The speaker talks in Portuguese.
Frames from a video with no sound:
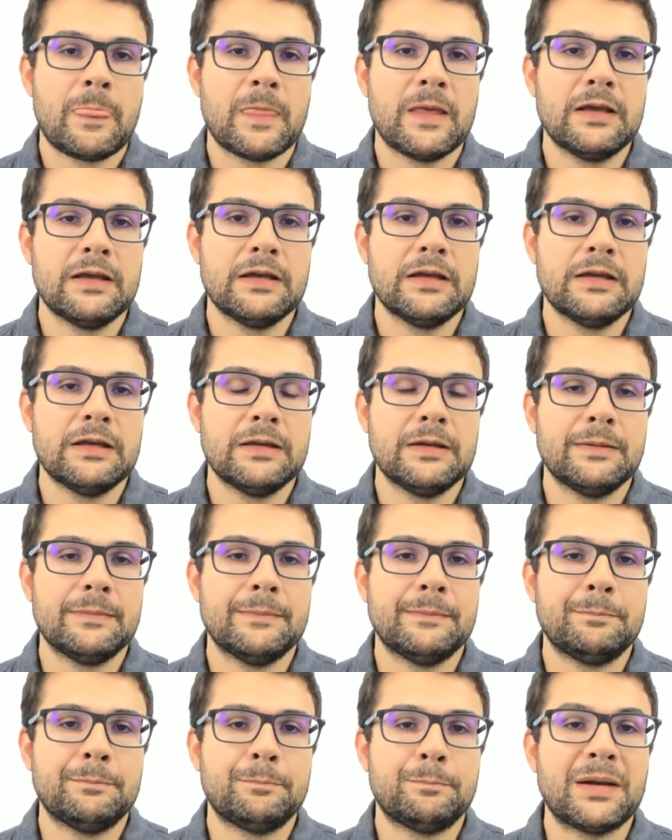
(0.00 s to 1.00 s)

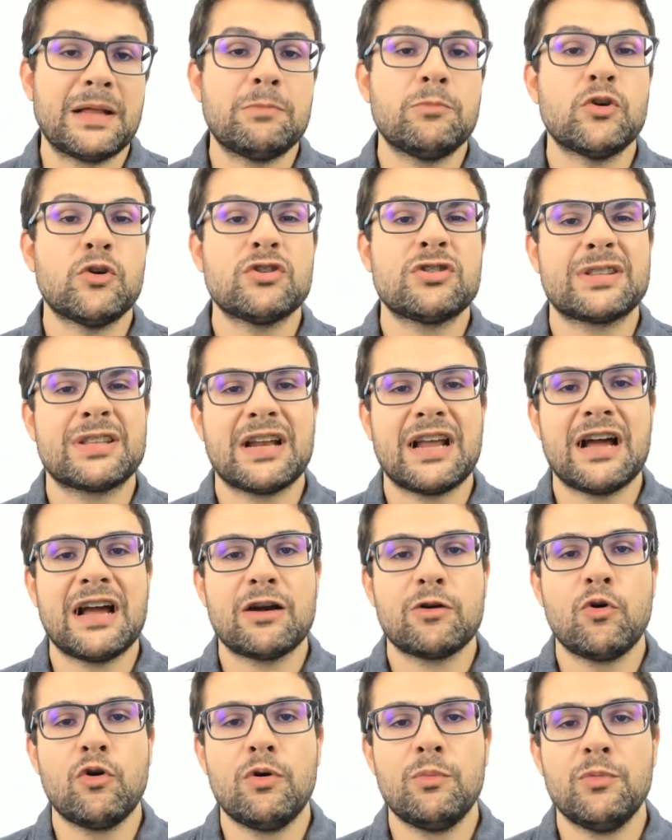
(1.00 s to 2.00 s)
Uh, para mostrar
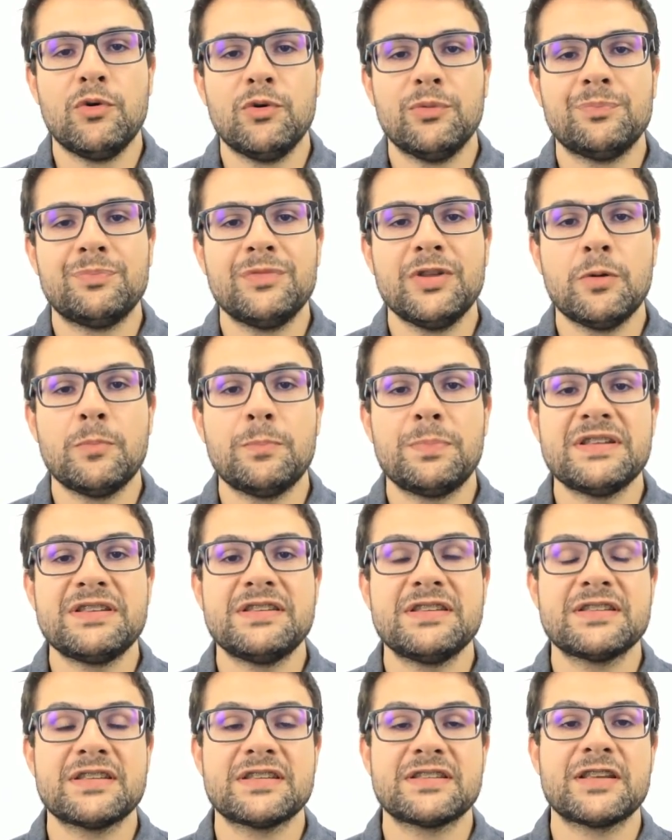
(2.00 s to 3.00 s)
como não
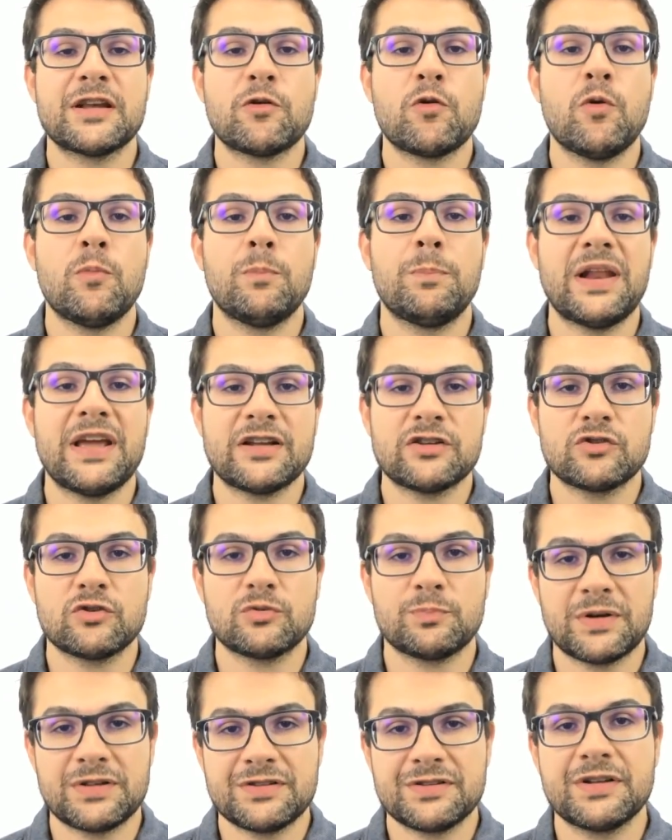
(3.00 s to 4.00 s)
precisa ser
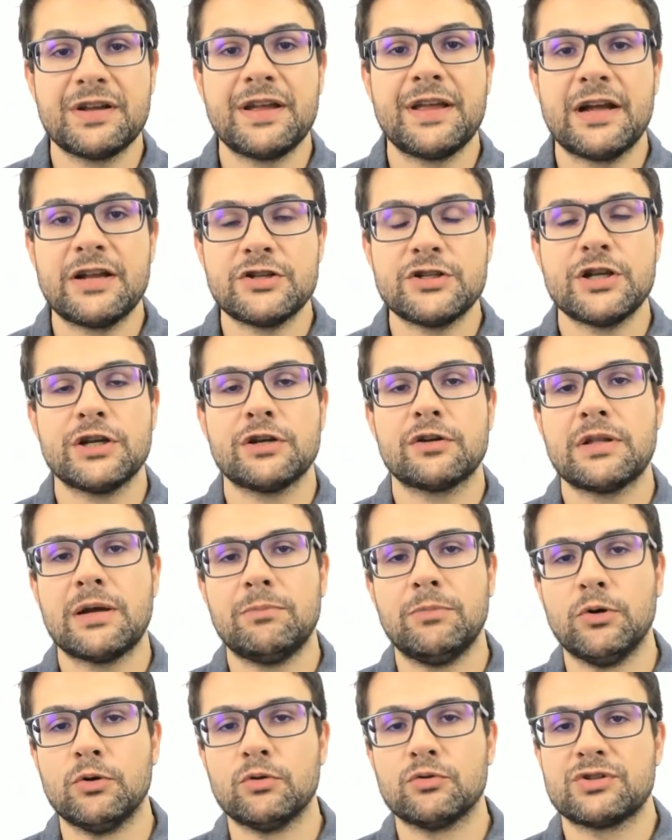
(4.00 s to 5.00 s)
complexo para se ganhar dinheiro na
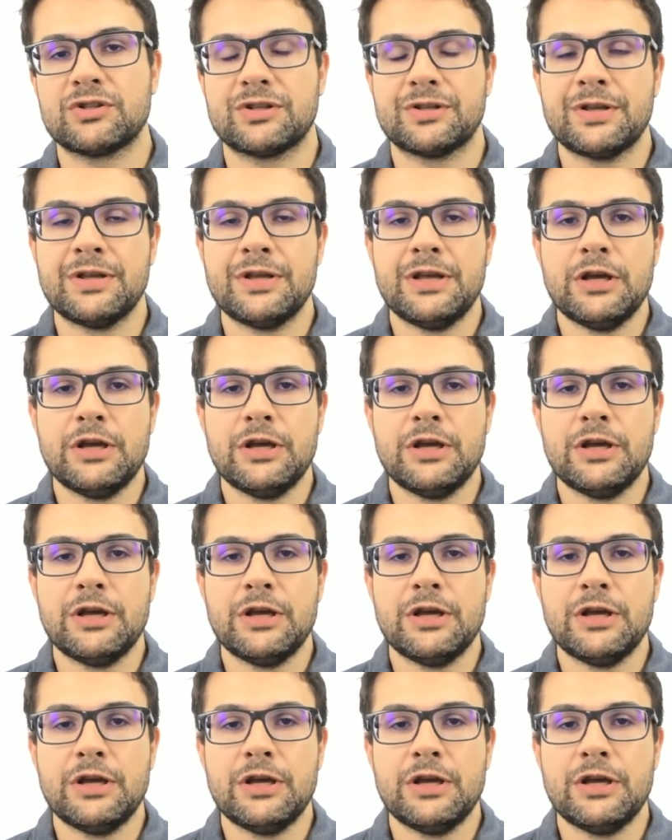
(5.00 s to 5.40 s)
bolsa.